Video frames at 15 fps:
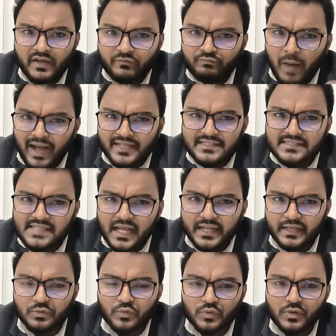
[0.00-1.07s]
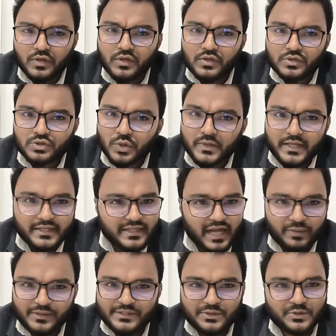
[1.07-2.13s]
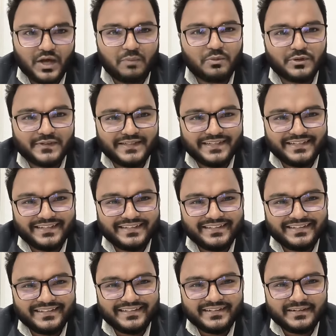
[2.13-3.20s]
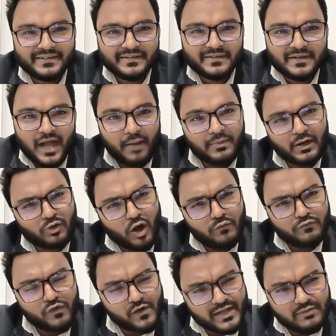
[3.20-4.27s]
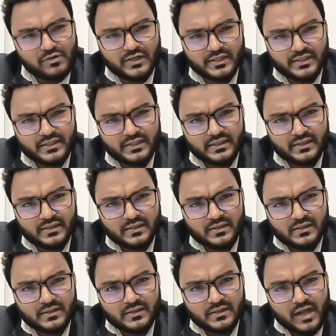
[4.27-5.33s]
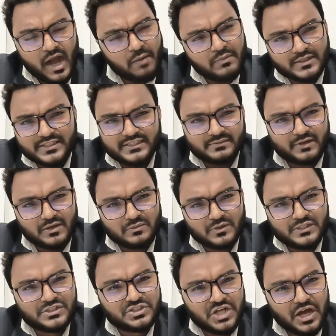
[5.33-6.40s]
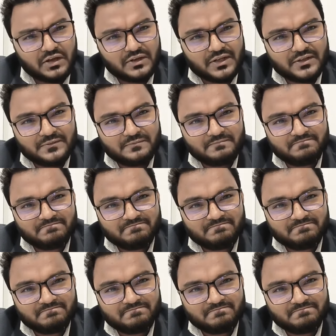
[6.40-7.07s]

ইভেন পাকিস্তানেও সরিয়ে নিলে আমাদের কোনো আপত্তি নেই আমরা কমফোর্টেবলি আমরা যেতে পারবো ইনশাআল্লাহ